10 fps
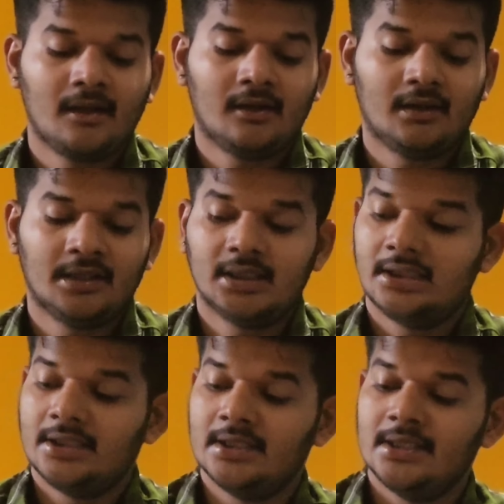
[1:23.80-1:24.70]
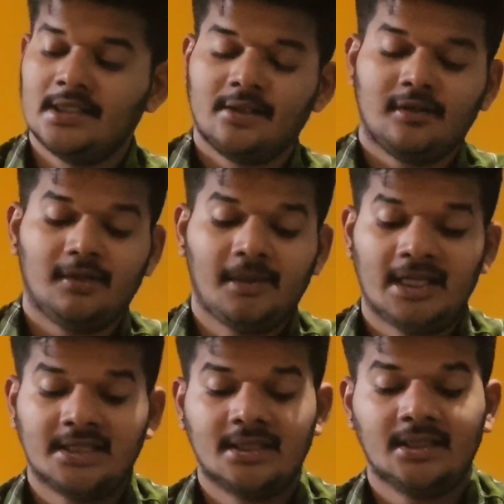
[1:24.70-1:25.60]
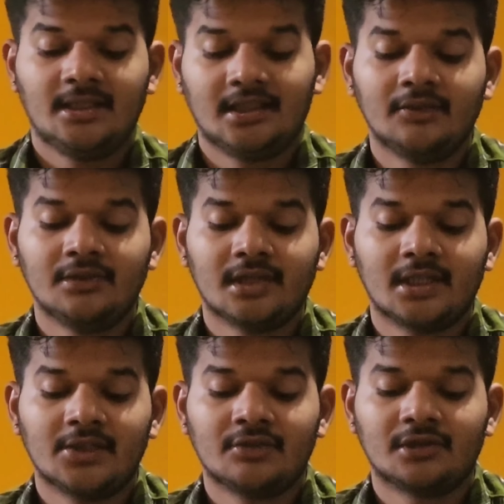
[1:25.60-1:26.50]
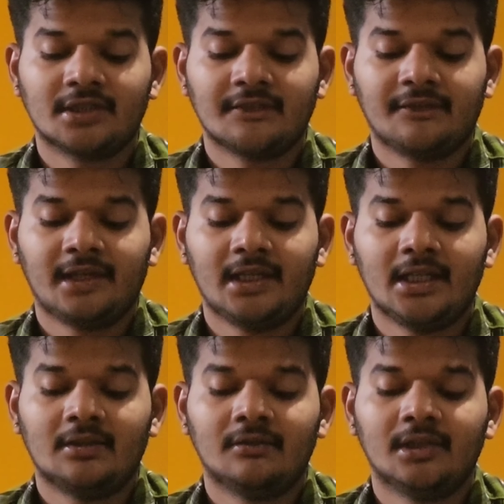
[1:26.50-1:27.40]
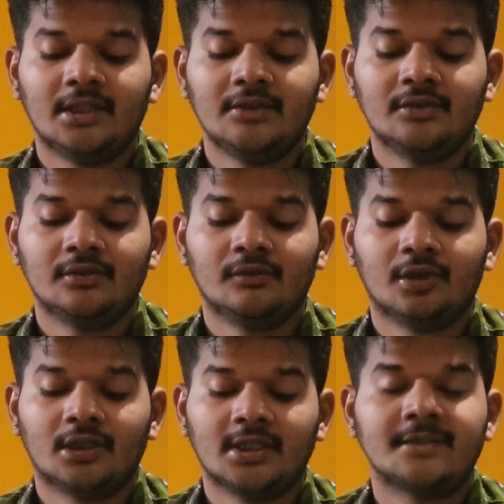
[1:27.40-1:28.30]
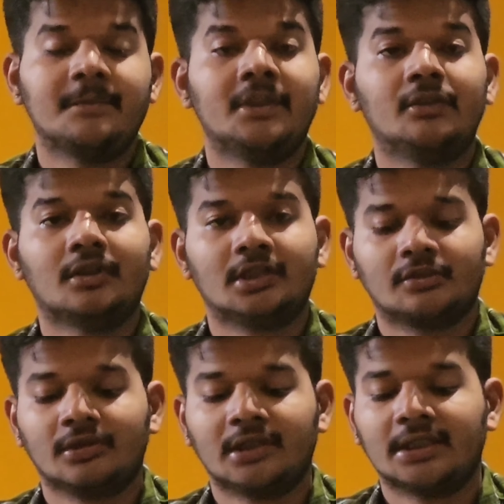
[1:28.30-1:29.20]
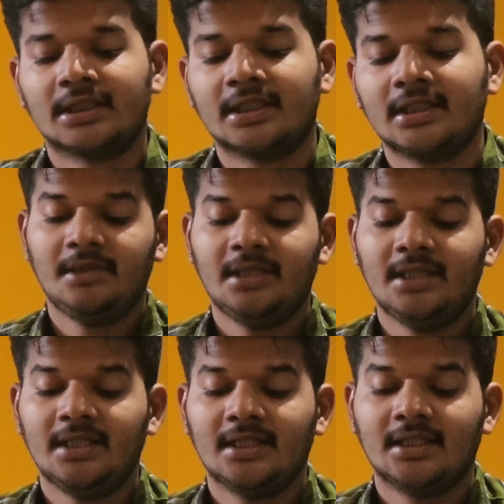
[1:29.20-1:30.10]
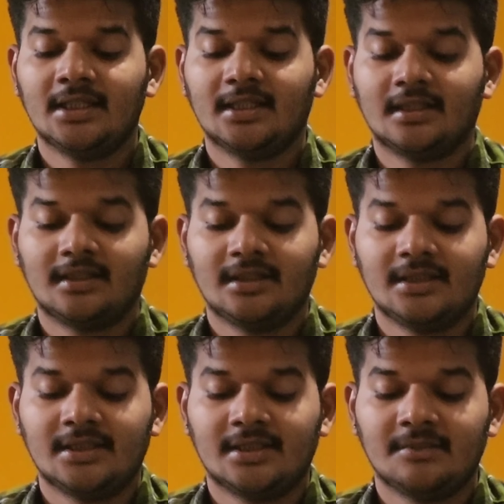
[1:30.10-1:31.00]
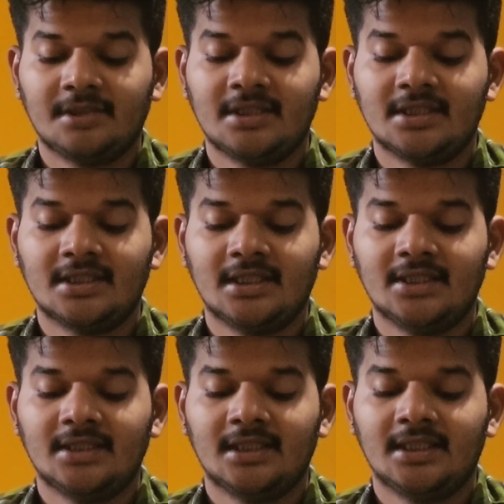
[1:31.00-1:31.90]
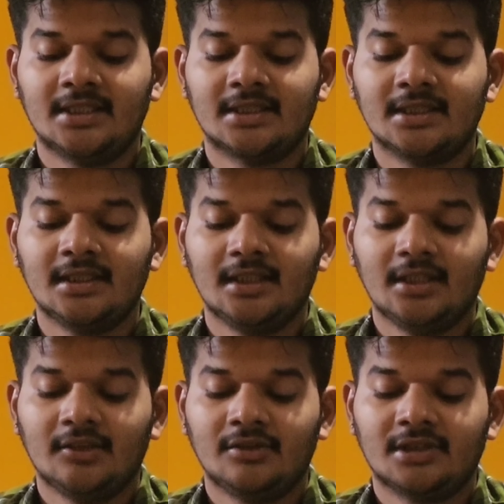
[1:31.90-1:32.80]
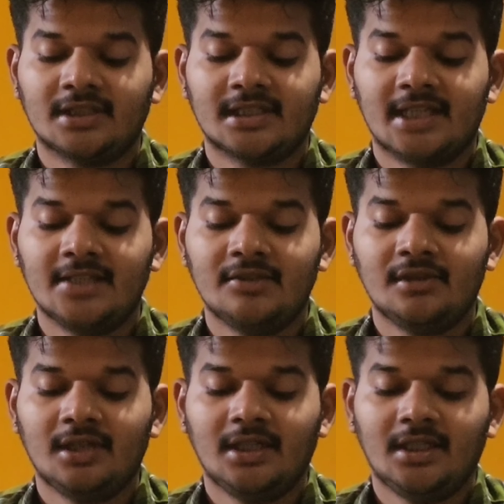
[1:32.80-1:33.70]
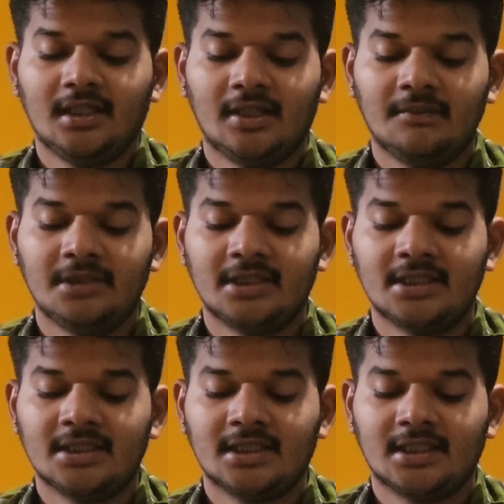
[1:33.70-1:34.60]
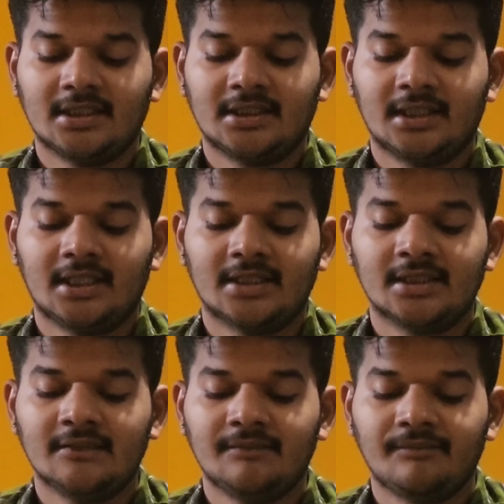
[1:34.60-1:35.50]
और नीचे जो है प्लास्टिक का, का एक छोटा सा फ़ैन लगा हुआ है जो वाटर स्पीड को कंट्रोल करता है कि अगर इसे हम खींचते हैं इस तरीके से तो इसका साइज़ जो है हम इंक्रीज़ कर सकते हैं यहाँ से